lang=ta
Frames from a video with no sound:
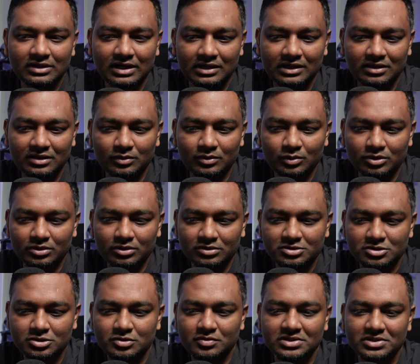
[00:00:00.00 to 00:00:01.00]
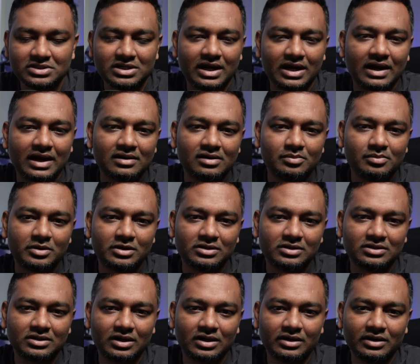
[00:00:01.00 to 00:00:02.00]
அந்த ஒரு சுச்சுவேஷனை ஹேண்டில்
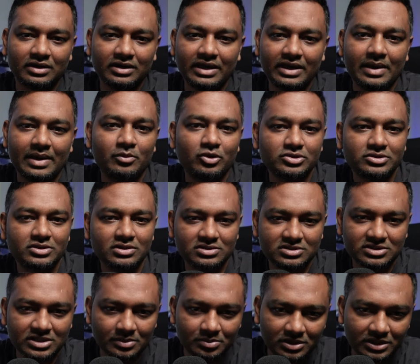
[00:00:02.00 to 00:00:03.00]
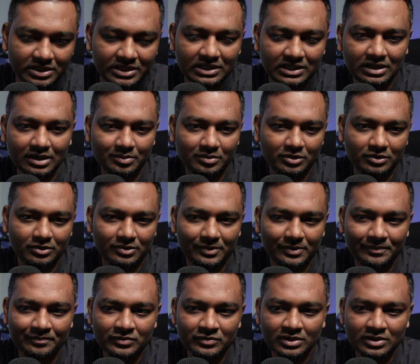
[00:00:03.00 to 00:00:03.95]
பண்ணுறதுக்கான எமோஷனல் ஸ்டெபிலிட்டி இல்லாமல் இருக்கும்